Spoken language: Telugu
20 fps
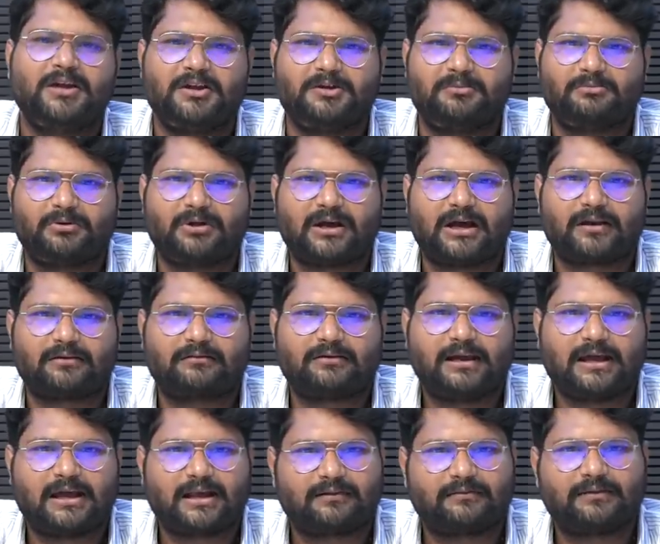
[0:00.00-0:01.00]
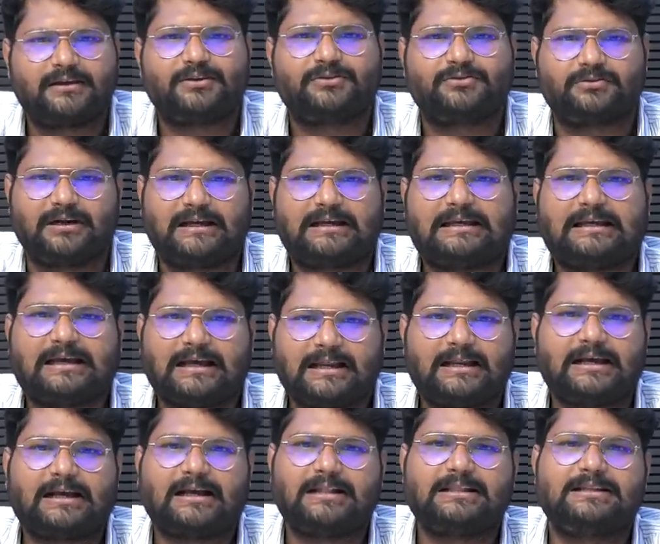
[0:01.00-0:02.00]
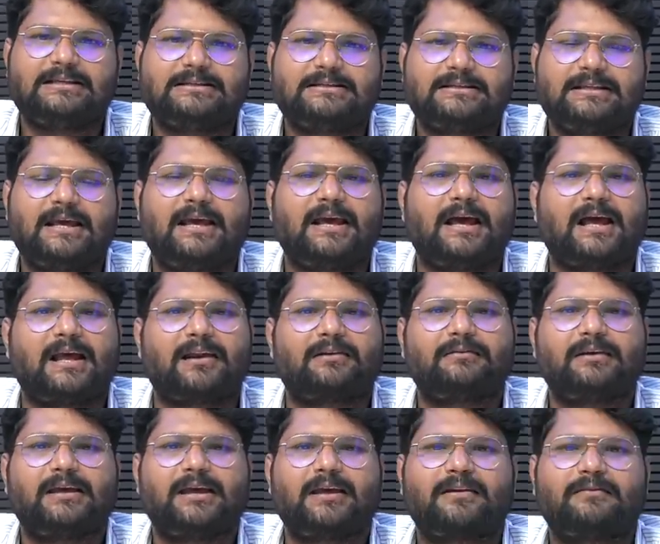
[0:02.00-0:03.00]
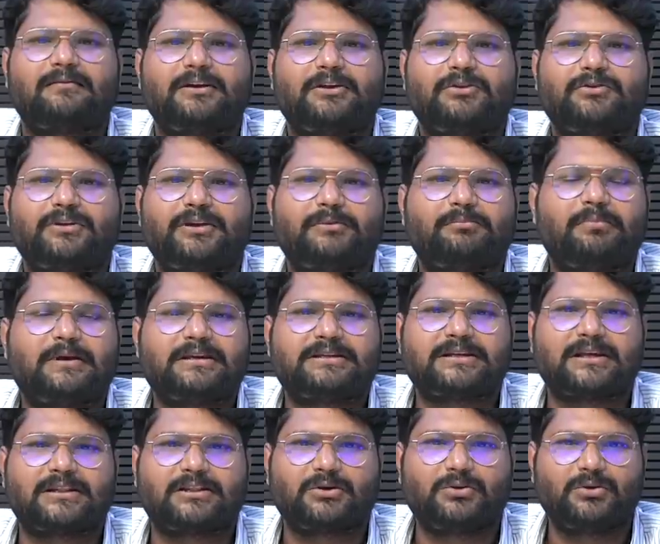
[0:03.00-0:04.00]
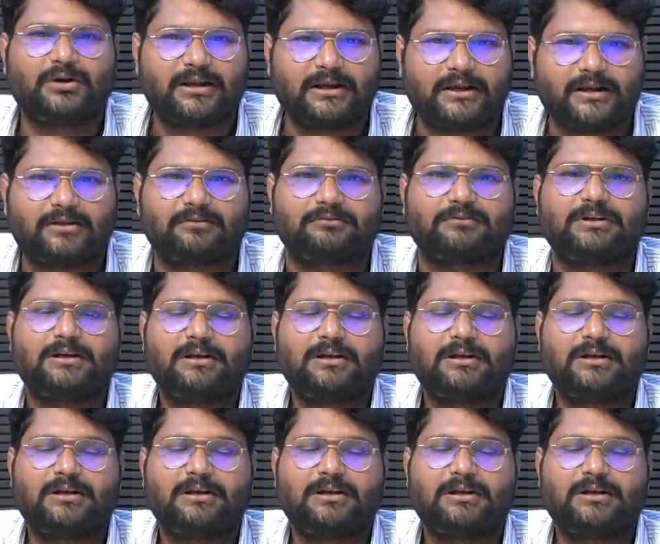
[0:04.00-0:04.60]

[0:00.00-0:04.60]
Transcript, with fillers: ఇప్పుడు అరవై అరవై ఐదు గట్టిగా లెక్కలు తీస్తే అరవై అరవై ఐదు డెబ్బై శాతం కూడా లేరు